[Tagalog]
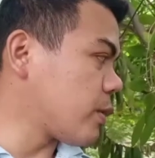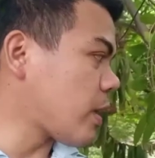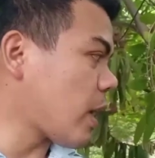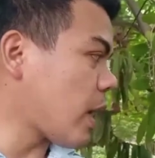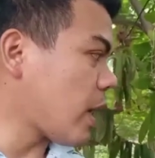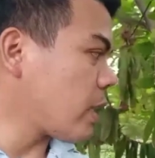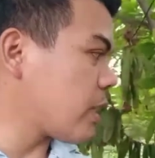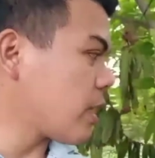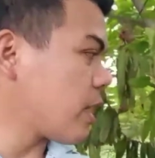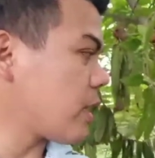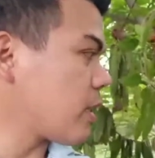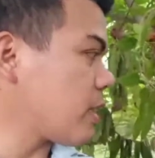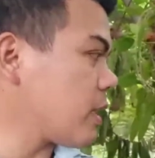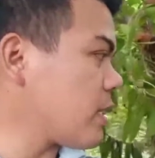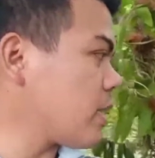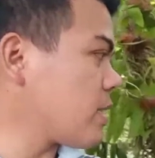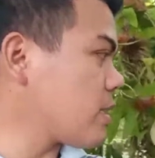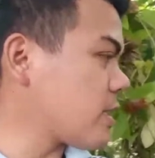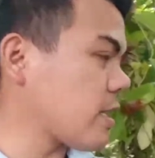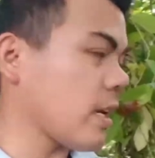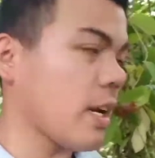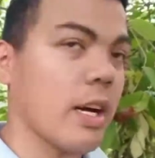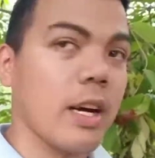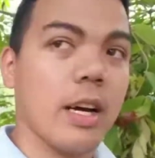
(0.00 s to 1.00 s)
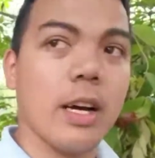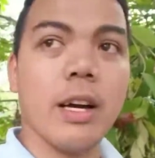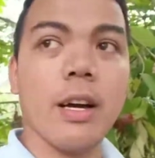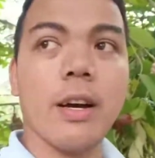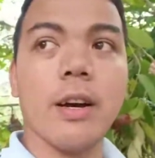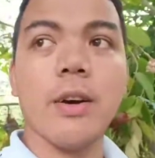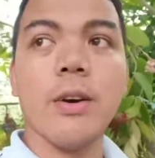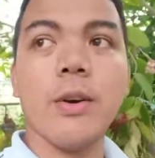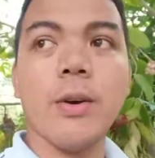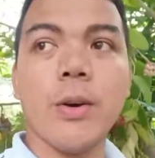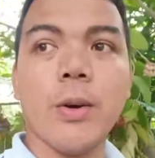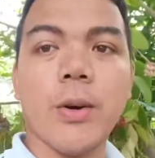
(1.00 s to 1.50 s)
Unahin natin
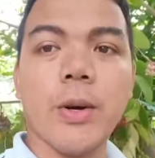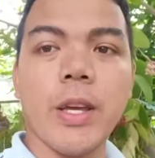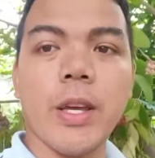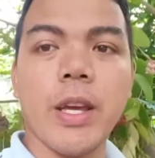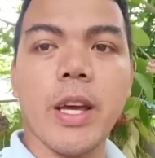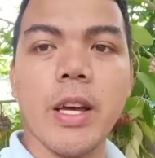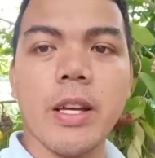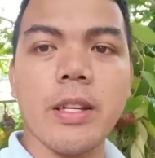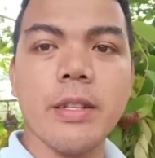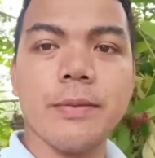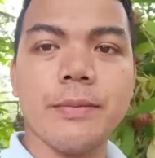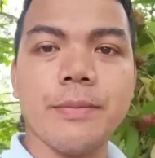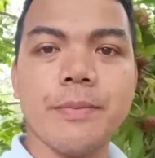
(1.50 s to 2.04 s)
sa Hoya.